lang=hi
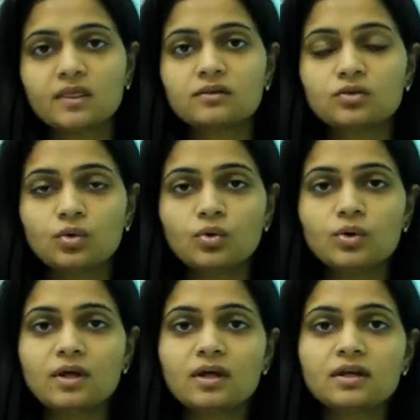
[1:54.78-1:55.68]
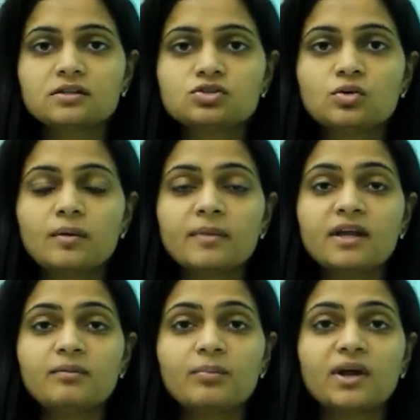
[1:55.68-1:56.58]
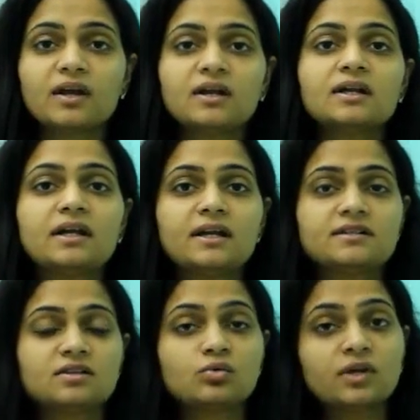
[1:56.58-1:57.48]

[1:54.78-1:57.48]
तो जो हमारी प्रेग्नेंट लेडीज़ हैं